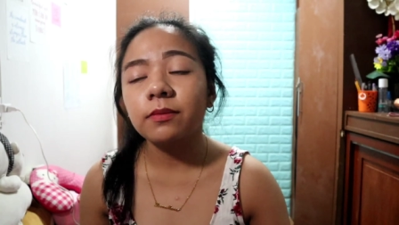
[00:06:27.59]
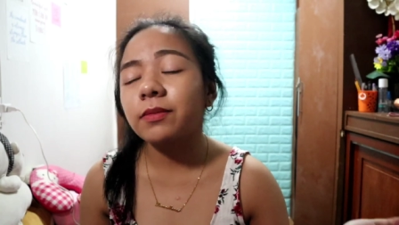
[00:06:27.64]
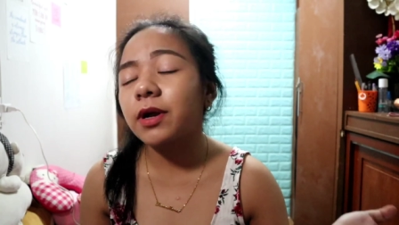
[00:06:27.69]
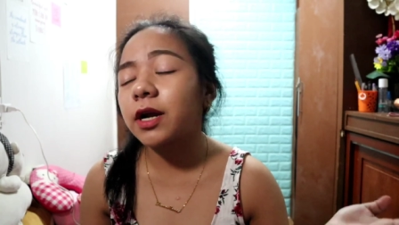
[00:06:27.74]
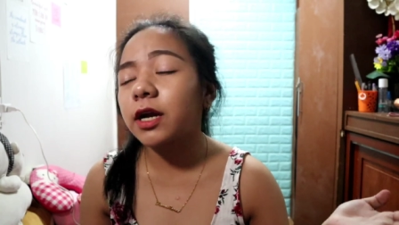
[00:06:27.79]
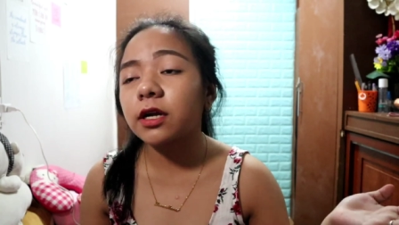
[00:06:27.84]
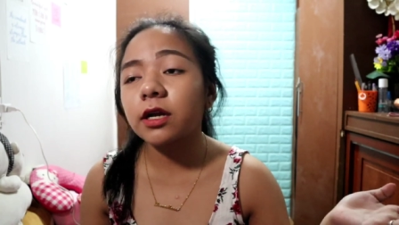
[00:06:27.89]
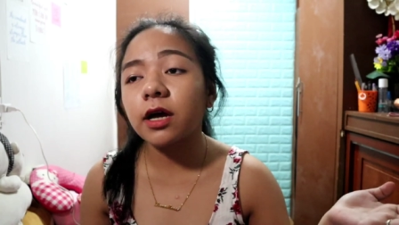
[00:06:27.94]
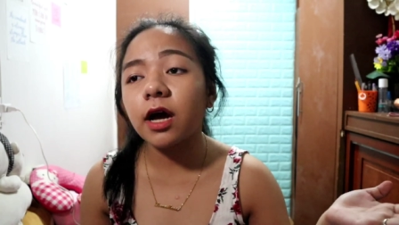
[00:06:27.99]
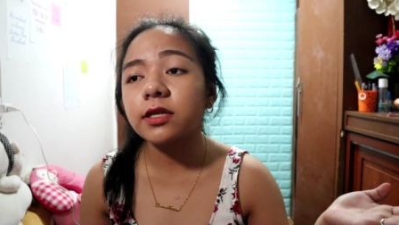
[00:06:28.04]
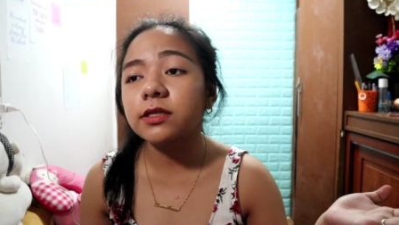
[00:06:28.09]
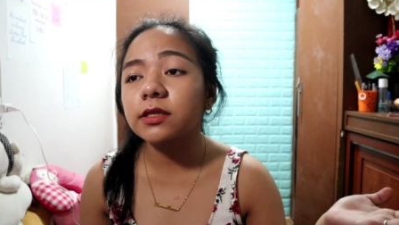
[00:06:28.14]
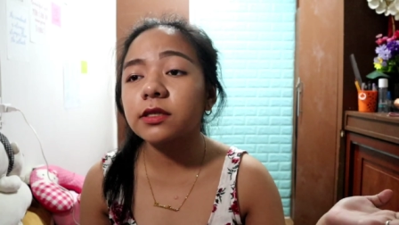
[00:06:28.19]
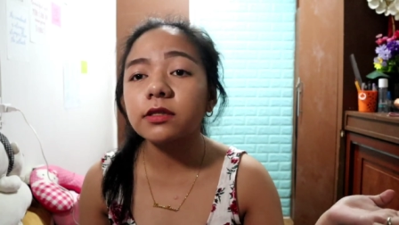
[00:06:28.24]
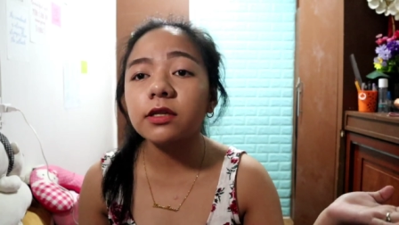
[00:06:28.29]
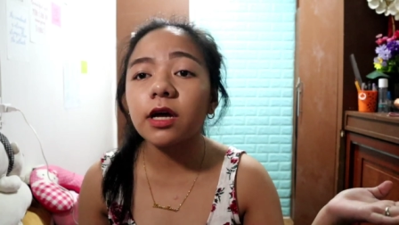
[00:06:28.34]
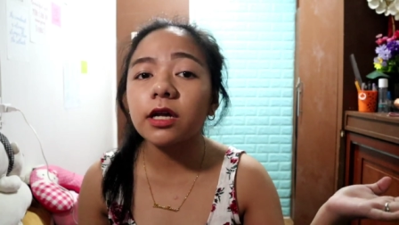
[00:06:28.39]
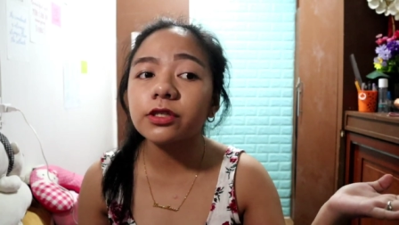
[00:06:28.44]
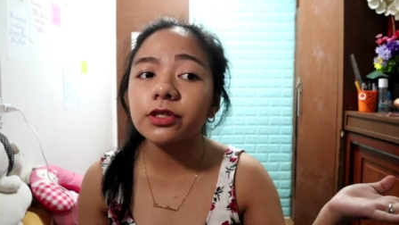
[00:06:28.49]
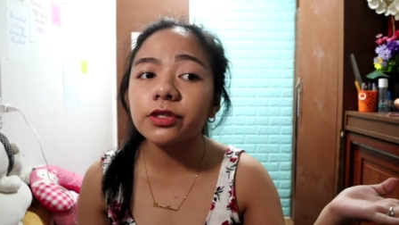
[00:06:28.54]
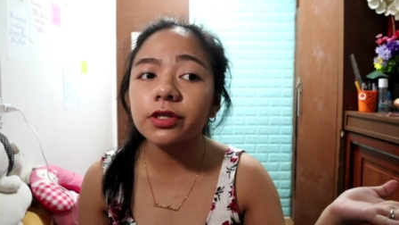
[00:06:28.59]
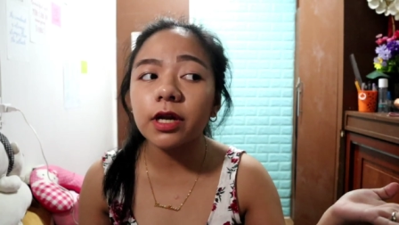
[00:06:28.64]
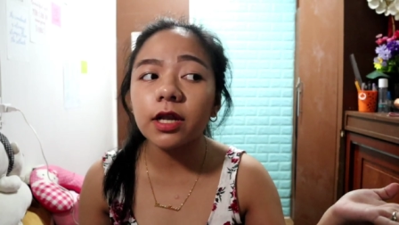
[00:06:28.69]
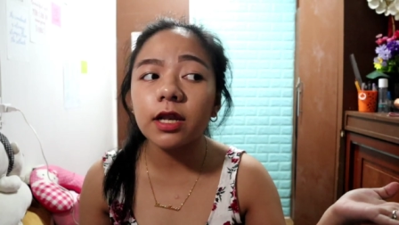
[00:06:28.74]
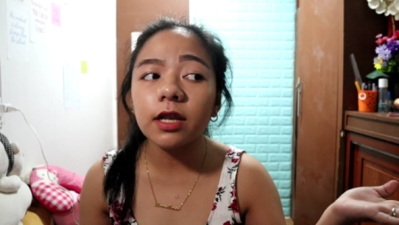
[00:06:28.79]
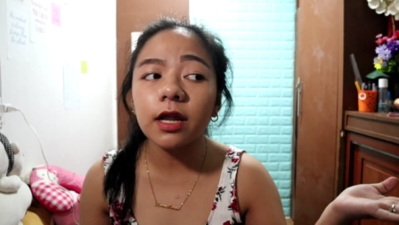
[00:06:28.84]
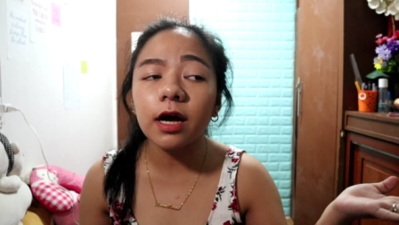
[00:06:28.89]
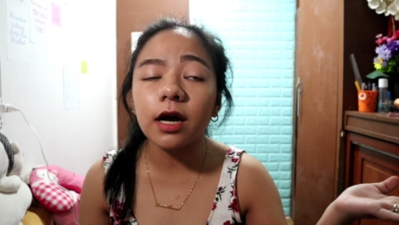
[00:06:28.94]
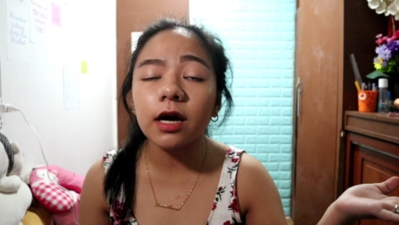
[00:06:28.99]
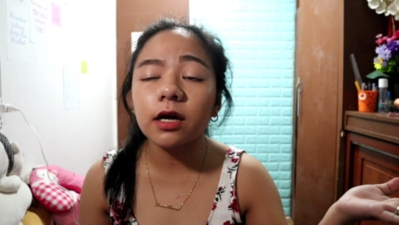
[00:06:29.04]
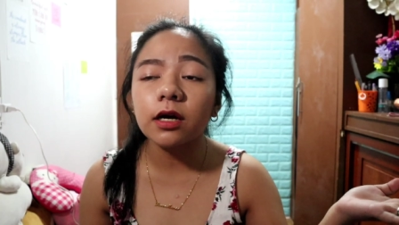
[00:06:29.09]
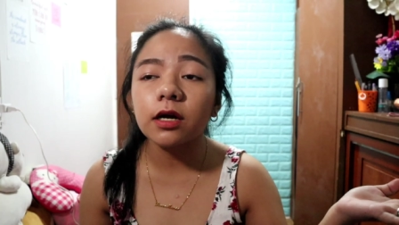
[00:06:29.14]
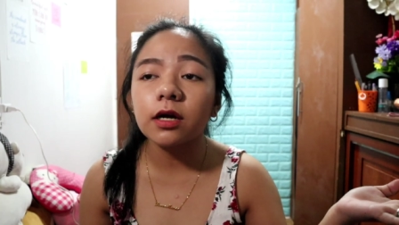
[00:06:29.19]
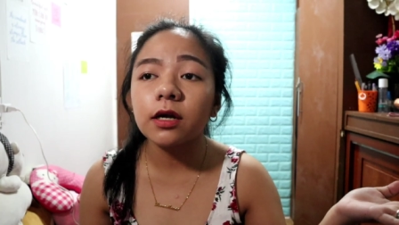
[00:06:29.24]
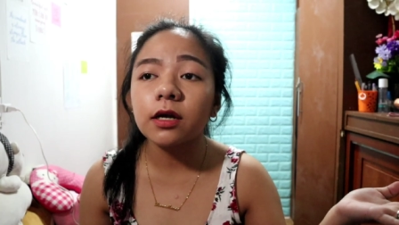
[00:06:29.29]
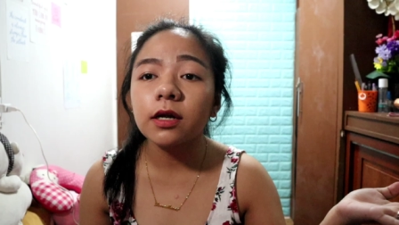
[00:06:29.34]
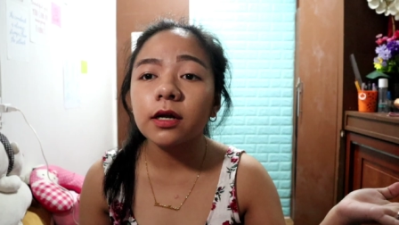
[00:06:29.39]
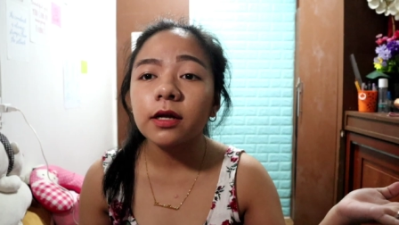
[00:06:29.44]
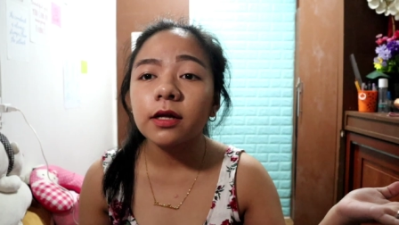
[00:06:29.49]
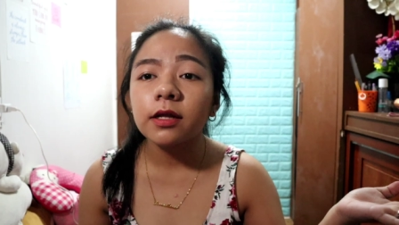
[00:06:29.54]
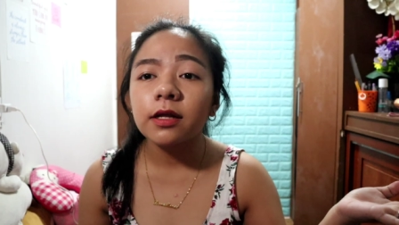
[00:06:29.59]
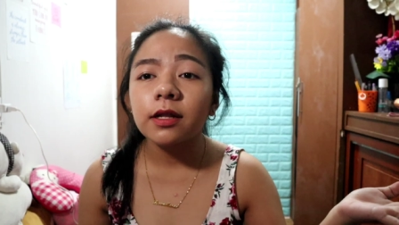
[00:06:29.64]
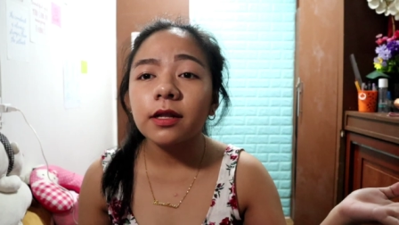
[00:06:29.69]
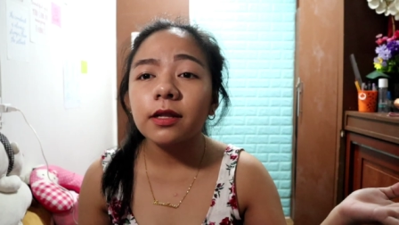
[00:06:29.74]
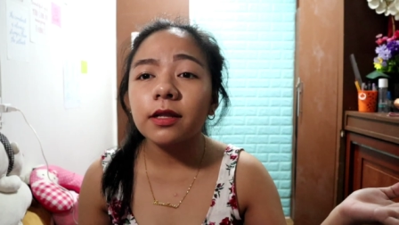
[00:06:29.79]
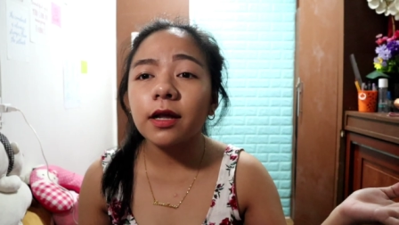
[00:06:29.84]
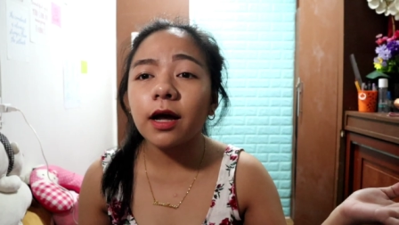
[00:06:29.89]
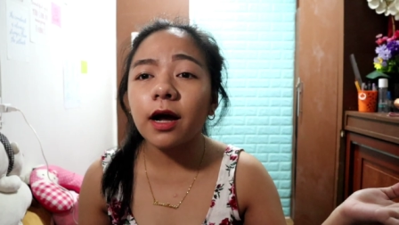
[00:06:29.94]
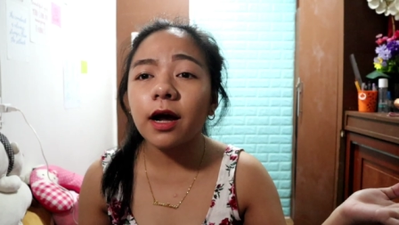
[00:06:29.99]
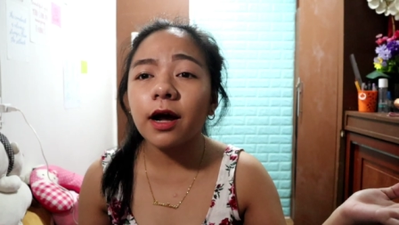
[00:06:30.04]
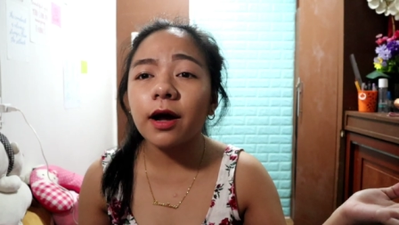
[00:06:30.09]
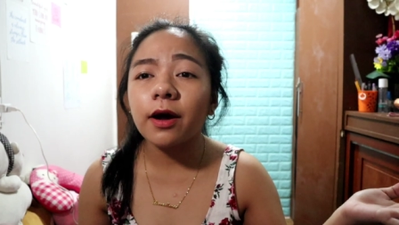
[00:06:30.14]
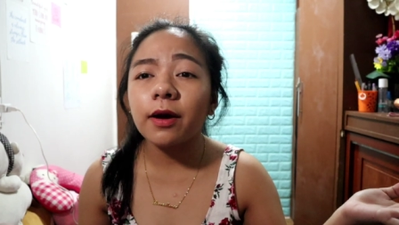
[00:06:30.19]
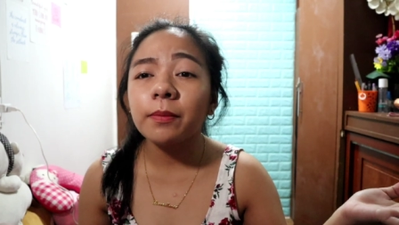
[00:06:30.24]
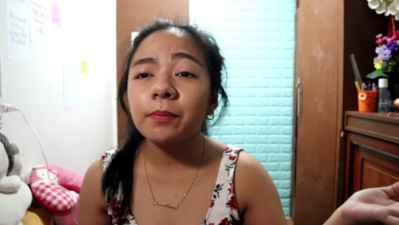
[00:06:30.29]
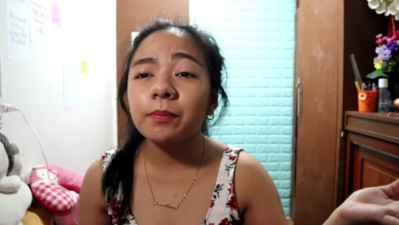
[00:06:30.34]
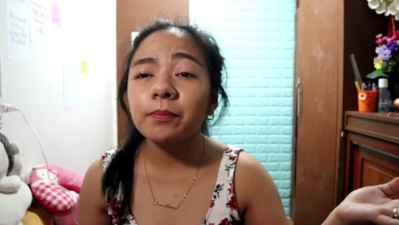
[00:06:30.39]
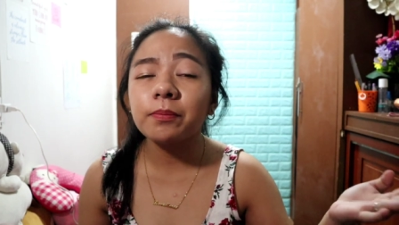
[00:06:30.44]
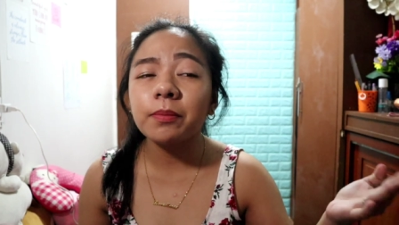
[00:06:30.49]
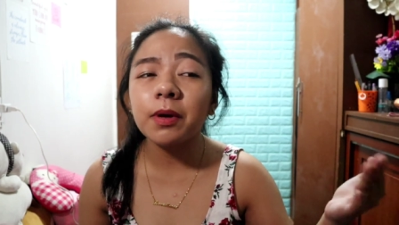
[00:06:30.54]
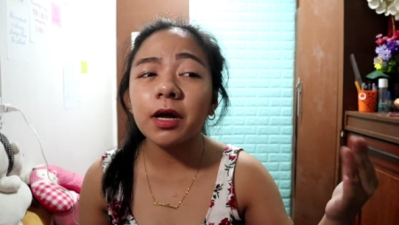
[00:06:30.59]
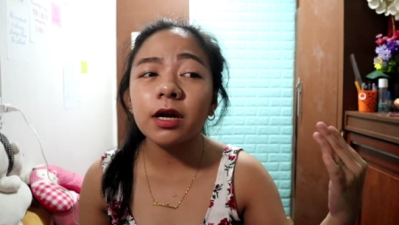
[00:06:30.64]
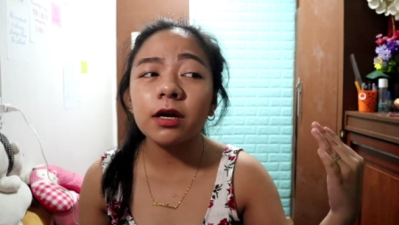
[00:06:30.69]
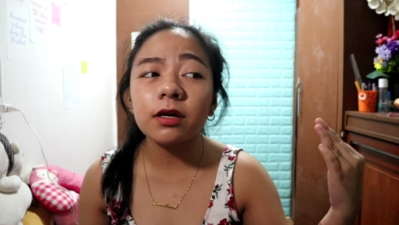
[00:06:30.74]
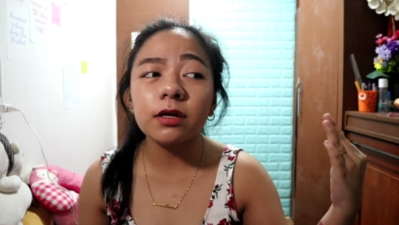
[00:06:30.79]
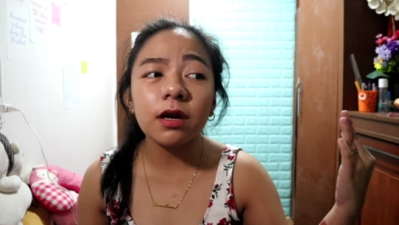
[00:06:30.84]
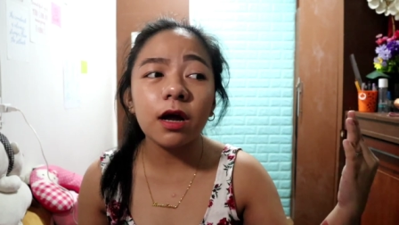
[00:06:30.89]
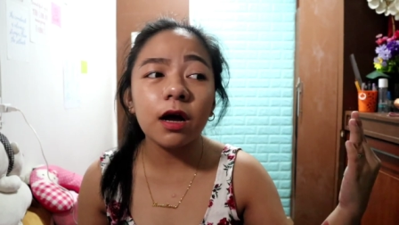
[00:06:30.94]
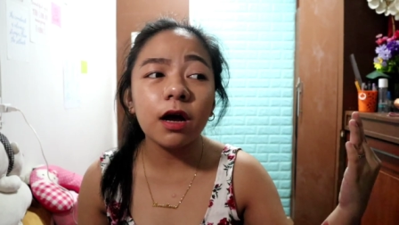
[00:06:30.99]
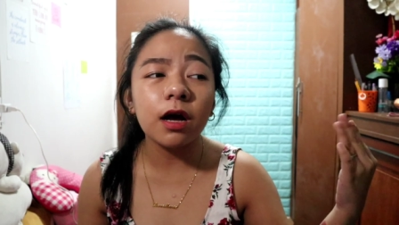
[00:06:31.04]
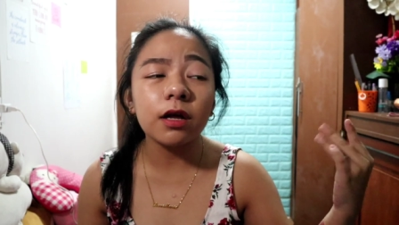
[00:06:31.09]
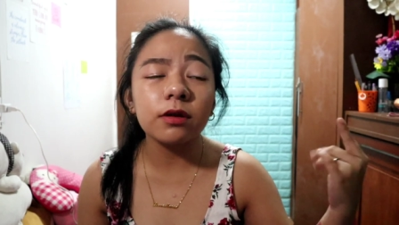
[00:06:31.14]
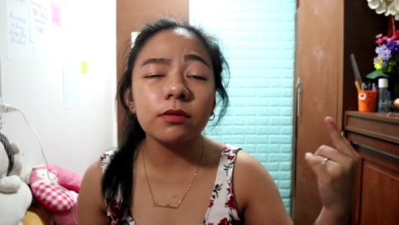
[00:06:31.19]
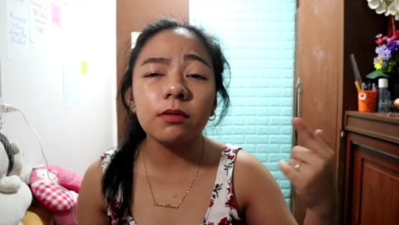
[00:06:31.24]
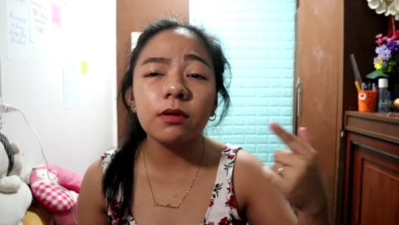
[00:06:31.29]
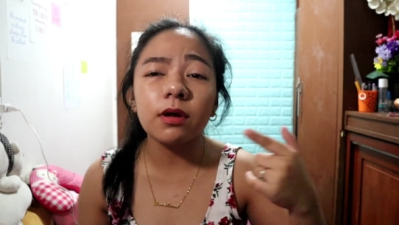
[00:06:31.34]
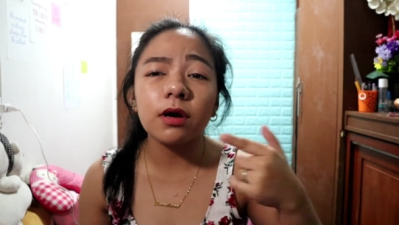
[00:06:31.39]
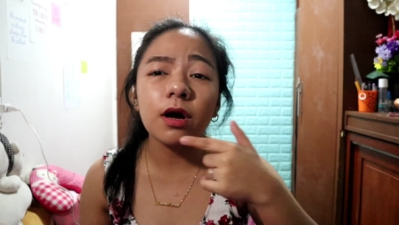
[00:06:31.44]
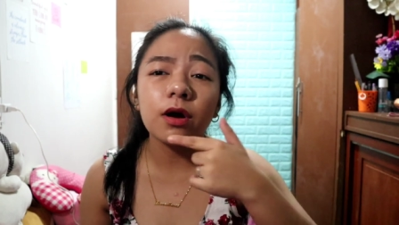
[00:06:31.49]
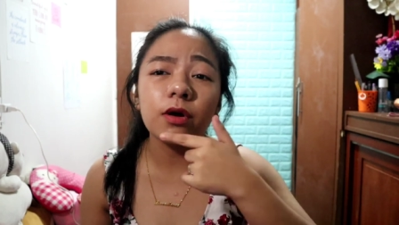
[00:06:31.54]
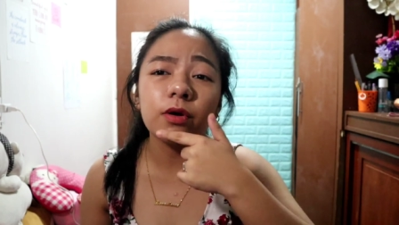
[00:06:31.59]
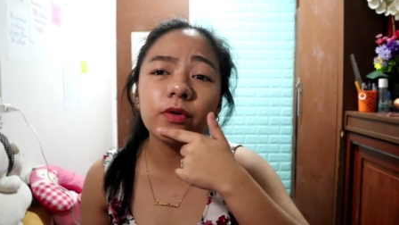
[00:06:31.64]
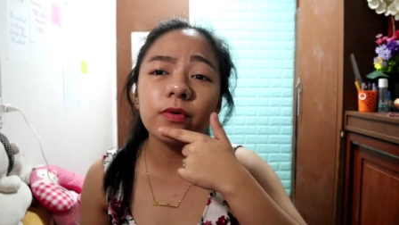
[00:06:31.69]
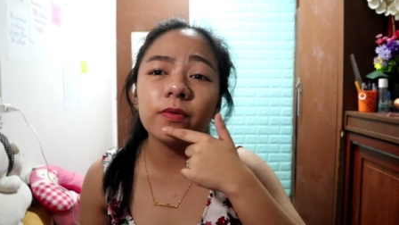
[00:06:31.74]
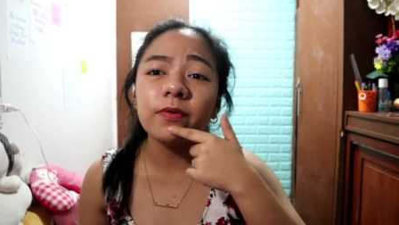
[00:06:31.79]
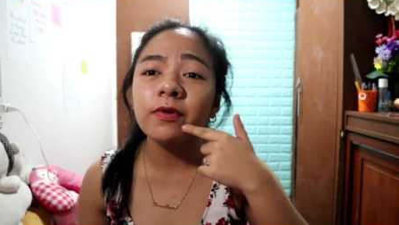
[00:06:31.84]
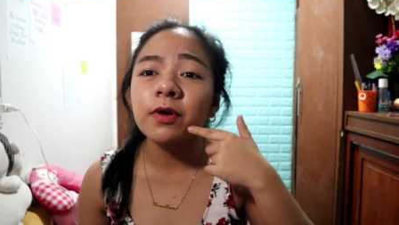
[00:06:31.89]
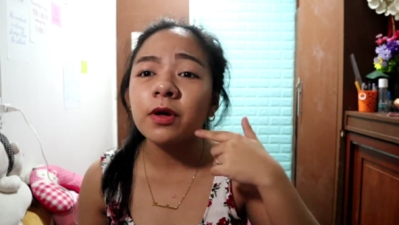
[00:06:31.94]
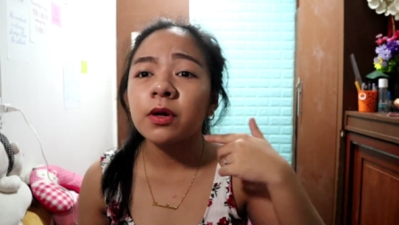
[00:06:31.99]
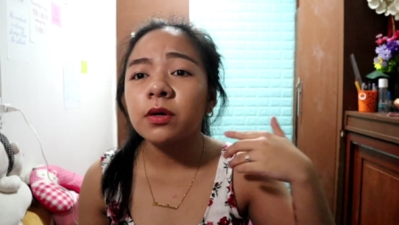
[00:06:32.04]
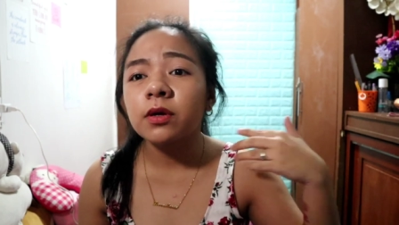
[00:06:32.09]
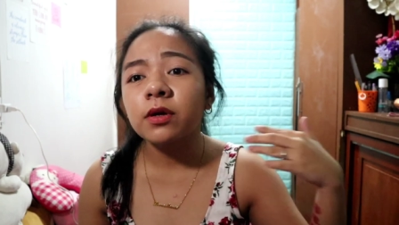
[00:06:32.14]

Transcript: Parang as in natural lang na parang nakaano lang ako